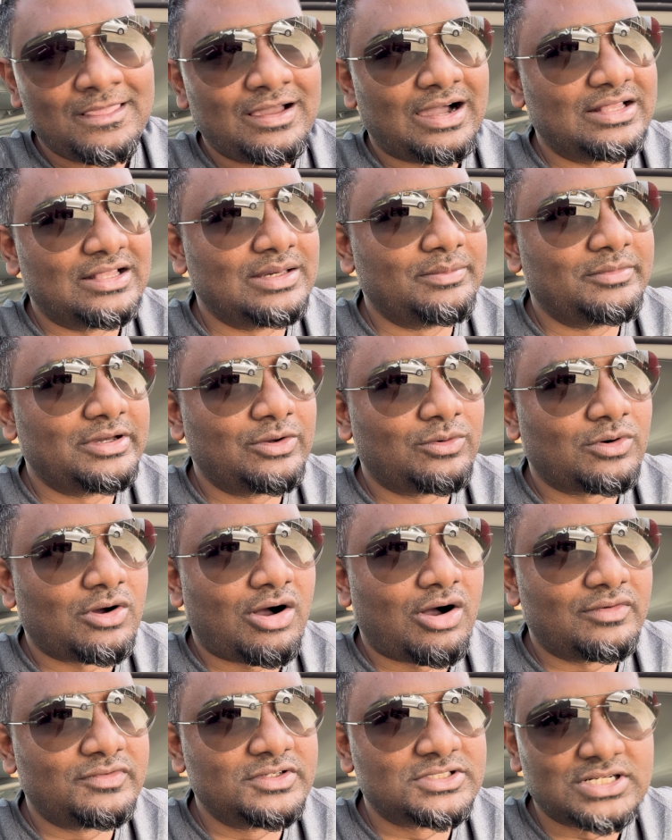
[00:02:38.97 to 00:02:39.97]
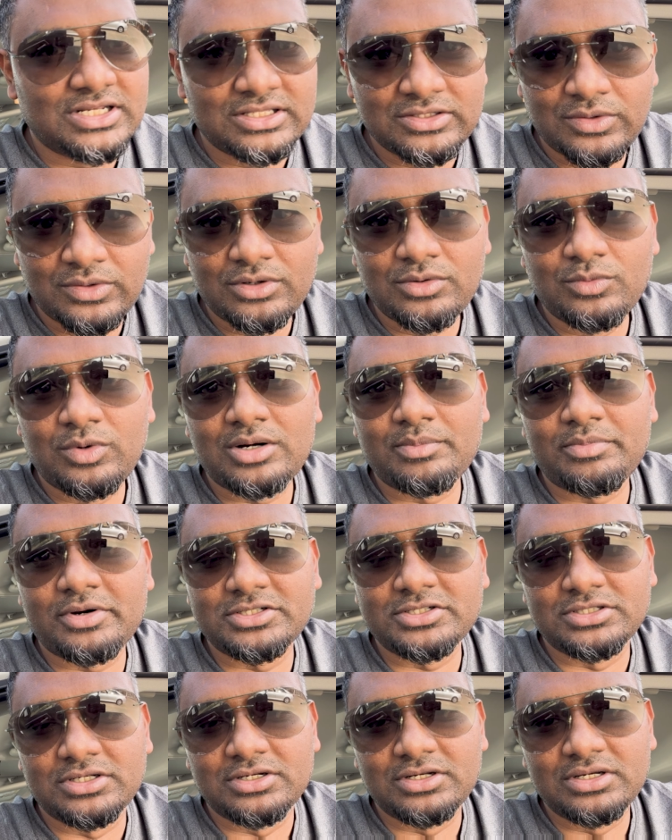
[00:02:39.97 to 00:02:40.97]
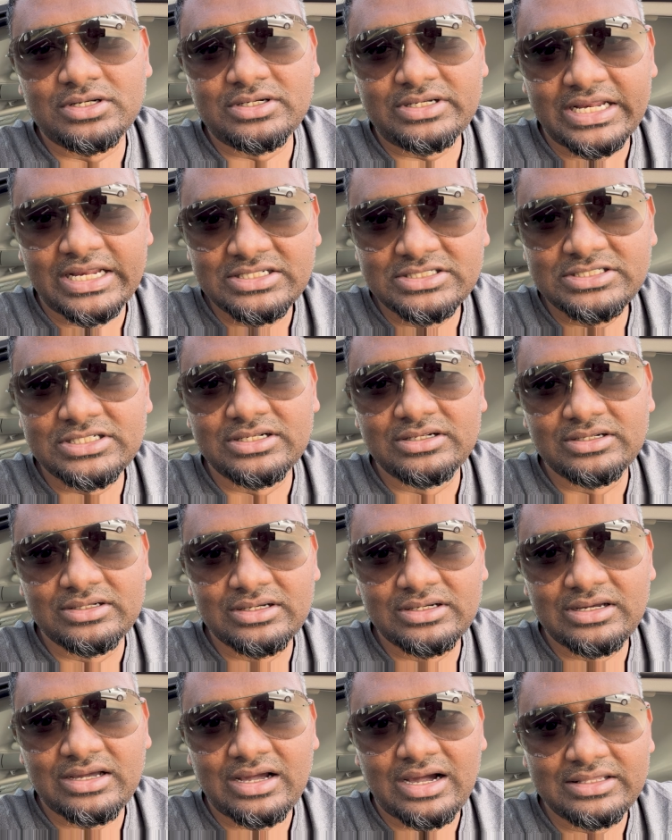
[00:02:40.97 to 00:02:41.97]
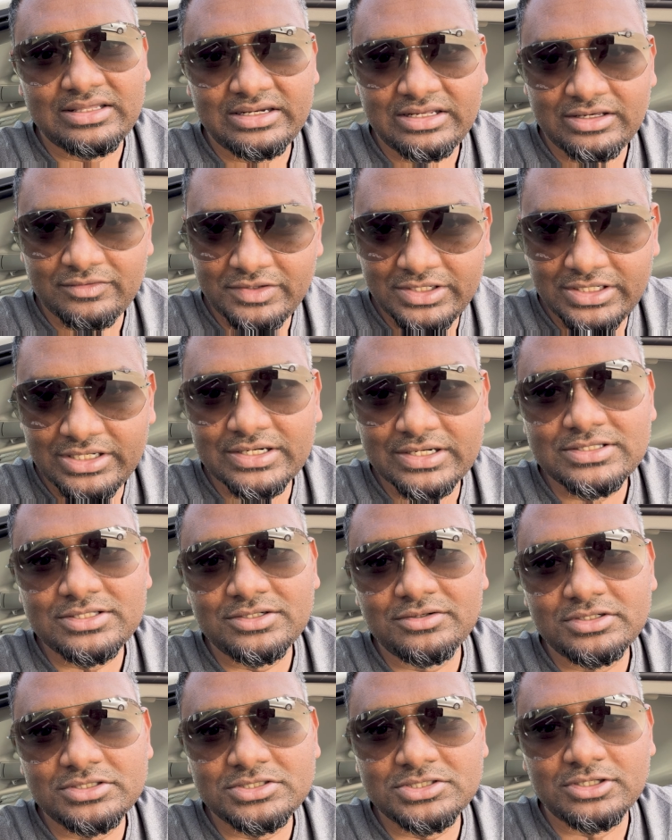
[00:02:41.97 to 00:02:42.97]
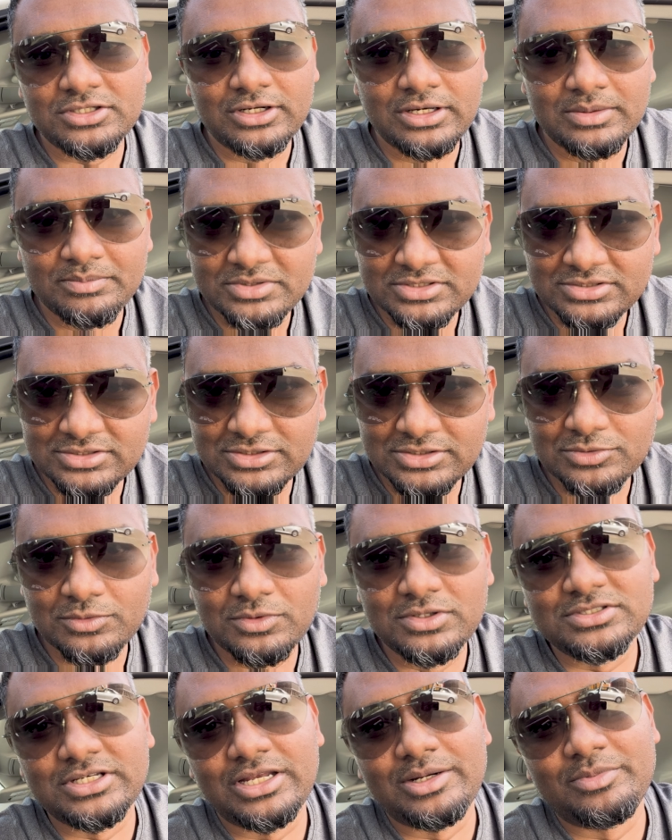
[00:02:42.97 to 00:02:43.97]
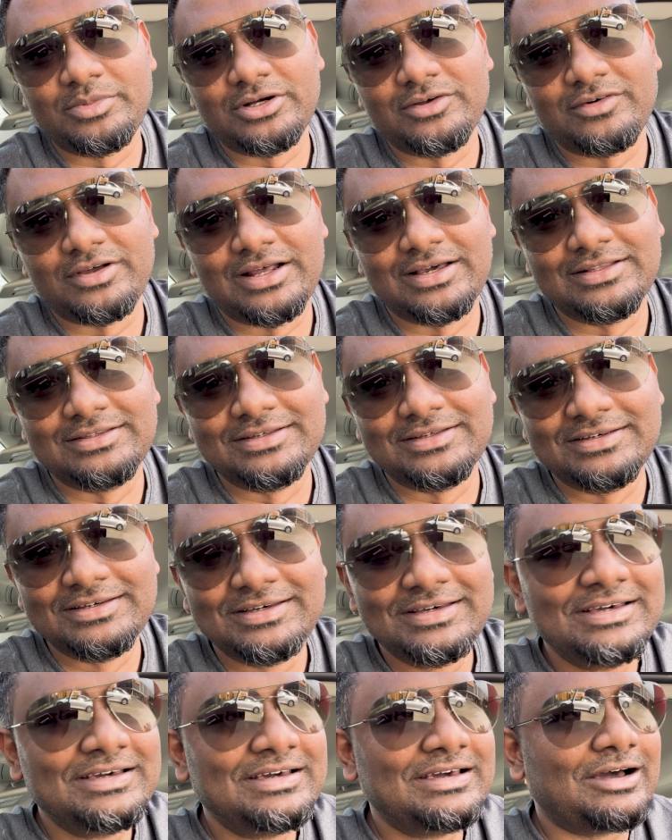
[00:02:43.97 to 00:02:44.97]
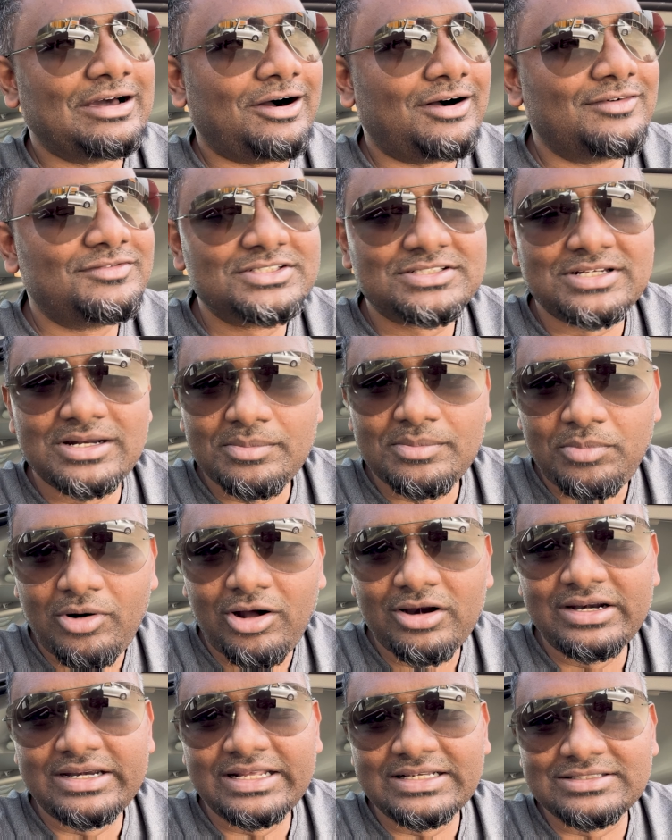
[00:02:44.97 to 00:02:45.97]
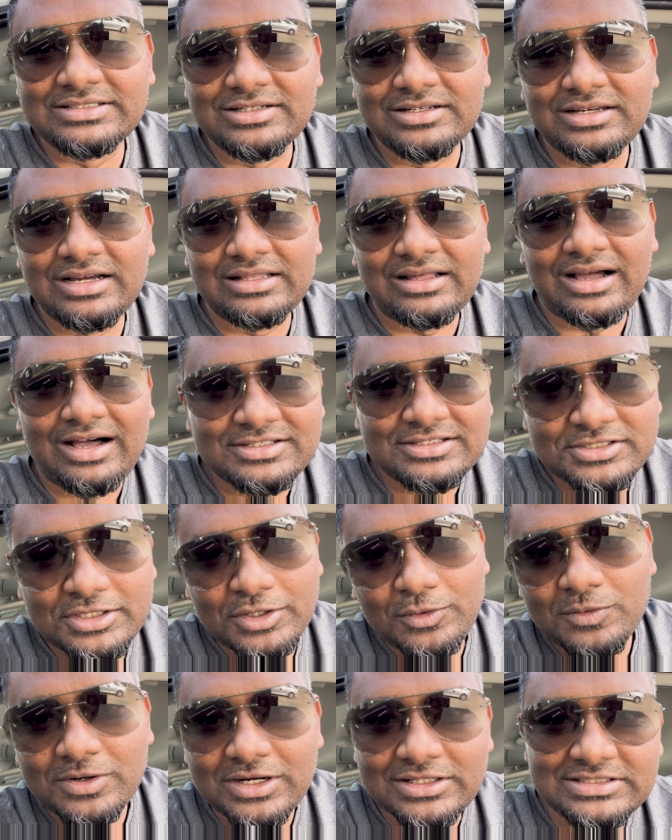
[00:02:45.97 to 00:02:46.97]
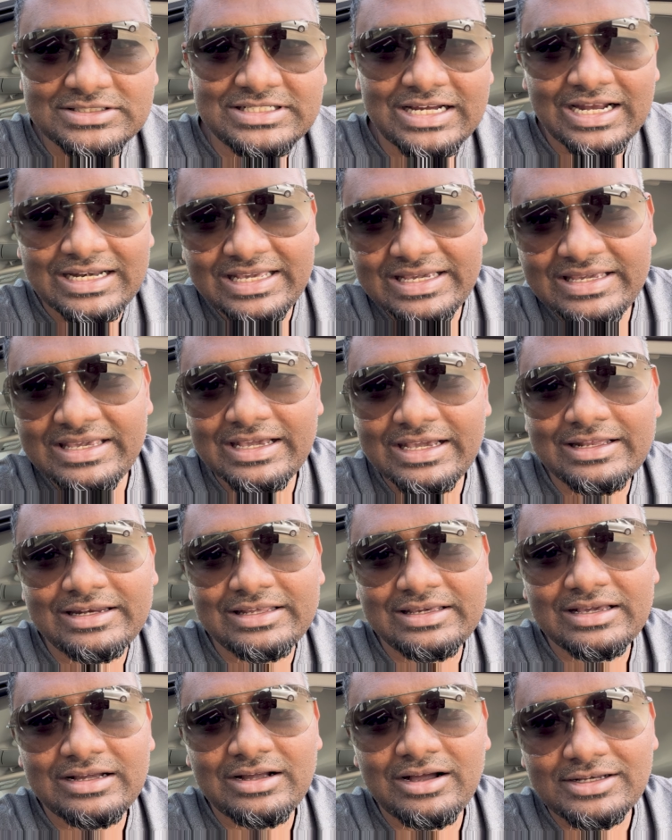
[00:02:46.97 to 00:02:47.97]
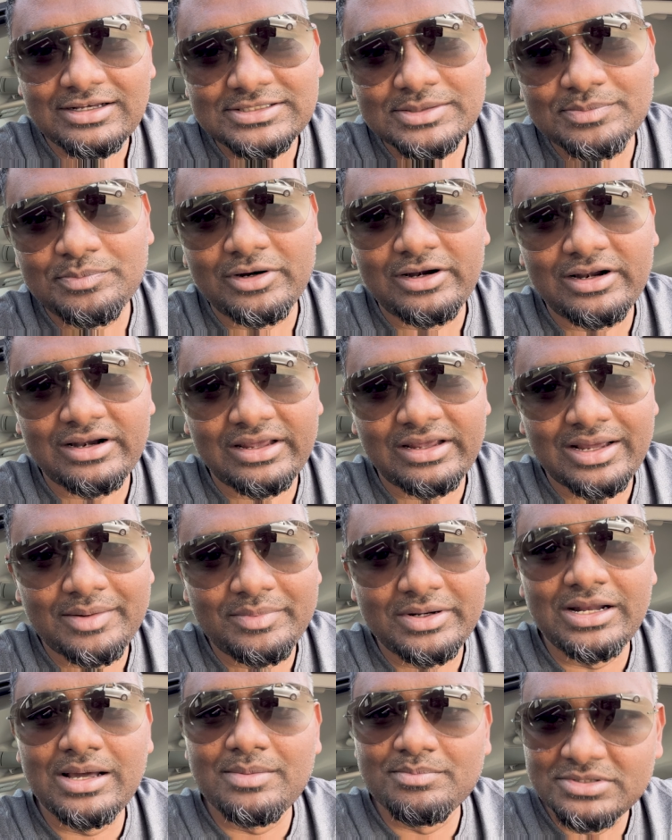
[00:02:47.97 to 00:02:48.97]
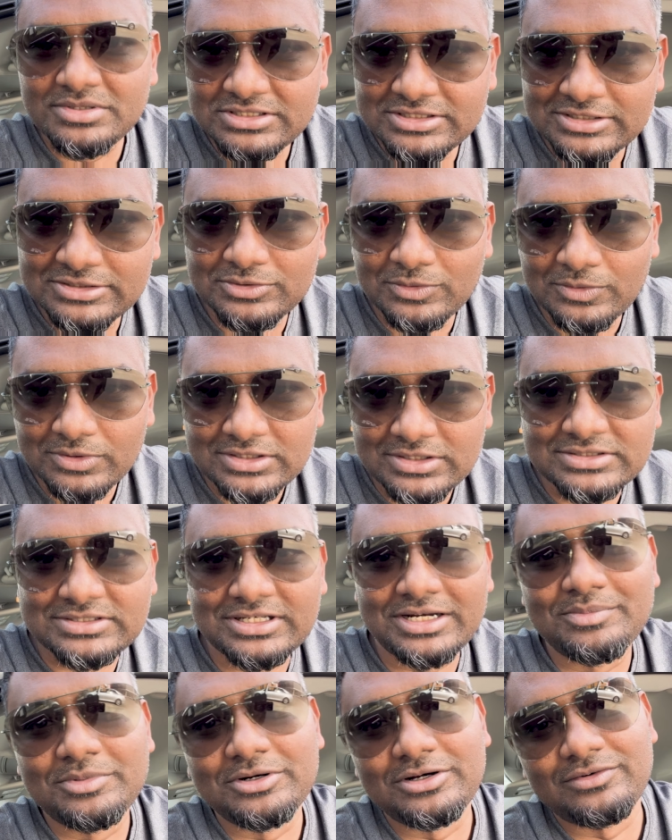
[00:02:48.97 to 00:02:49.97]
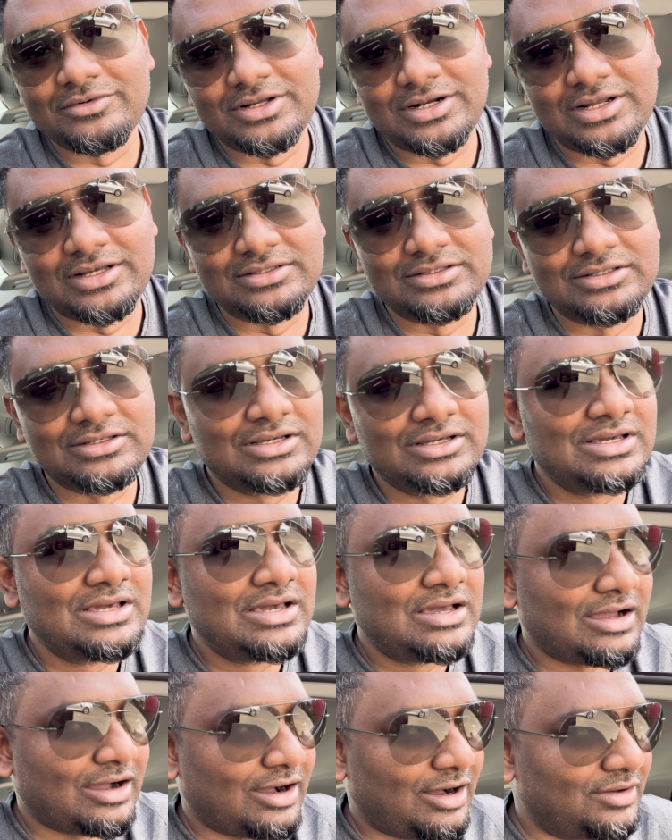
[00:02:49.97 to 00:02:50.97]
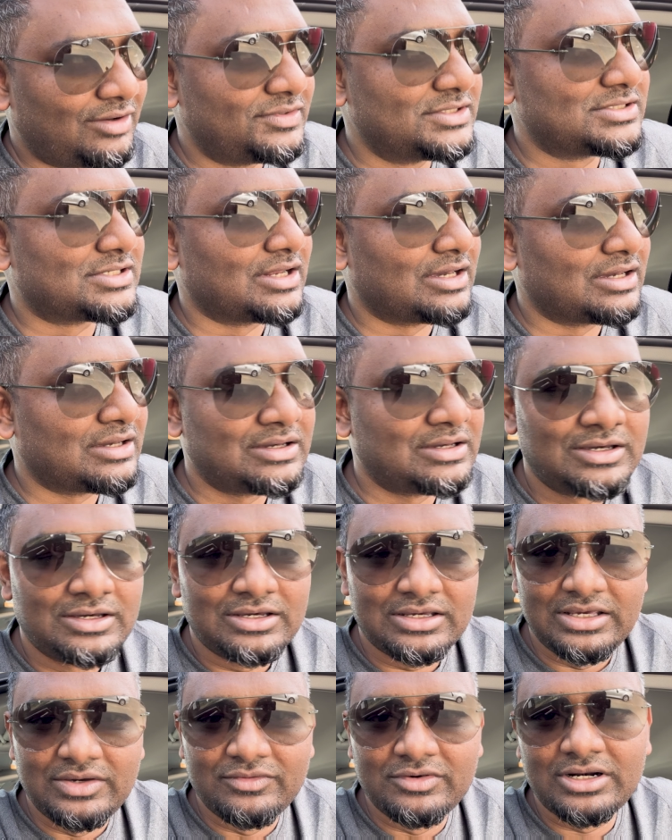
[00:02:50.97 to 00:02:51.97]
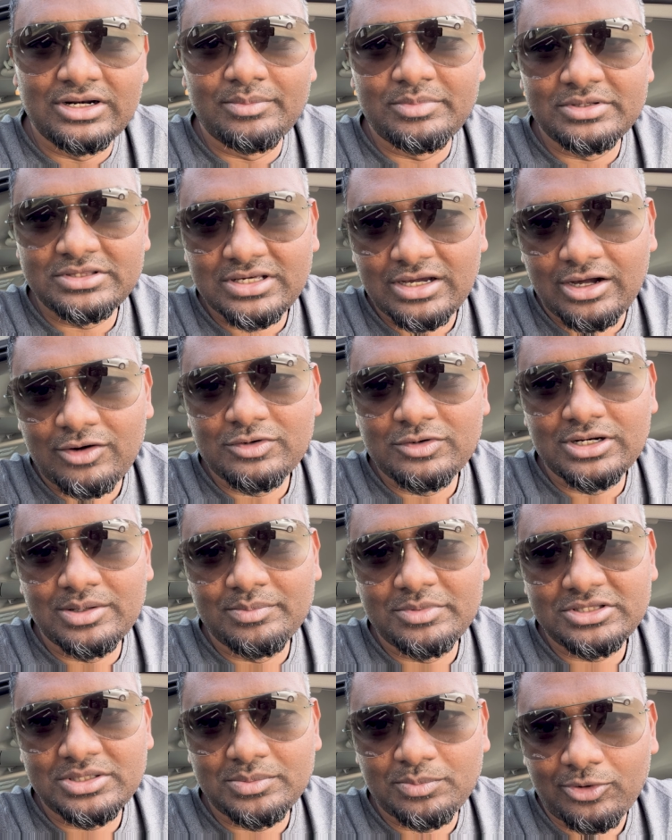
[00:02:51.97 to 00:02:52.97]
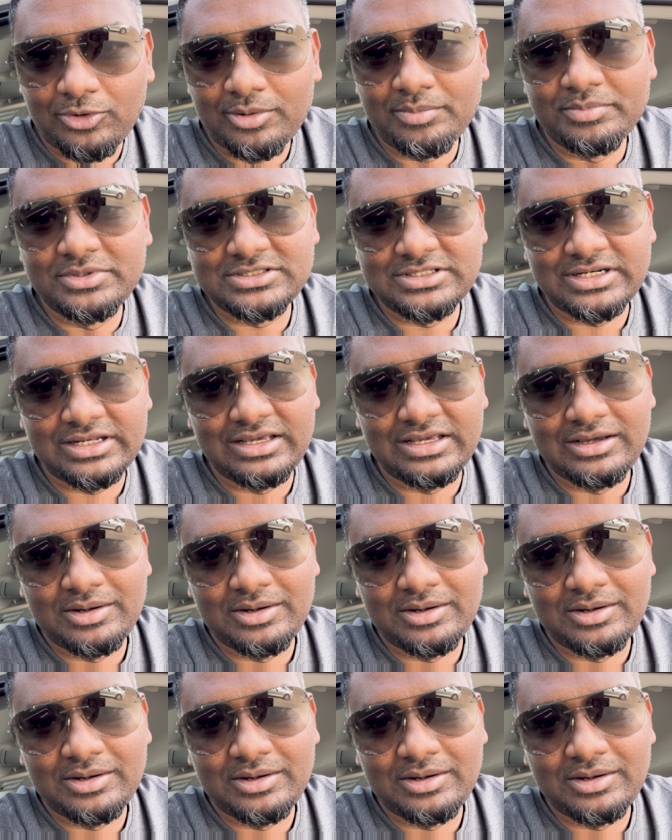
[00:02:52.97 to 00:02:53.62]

அதேமாரி உங்கள் ஆஃபீஸில் ஏதோ ஒரு ஒர்க் ப்ரெஷரு டென்ஷனு அதை நீங்கள் வீட்டுக்கு எடுத்துகிட்டு வச்சுங்களேன் பிஸ்னஸ் பிஸ்னஸ் உங்களுக்கு சரிப்பட்டு வராது ஆஃபீஸில் பாலிட்டிக்ஸ் இருக்குது அதை ஆசையாக உட்காந்து ஜாலியாக கேட்குறீங்க காசிப் பண்ணுறீங்க அப்படின்னா பிஸ்னஸ் உங்களுக்கு சரிப்பட்டு வராது ஆஃபீஸில் இவங்களை பற்றி அவங்கள பற்றி புறம் பேசுகிறீங்க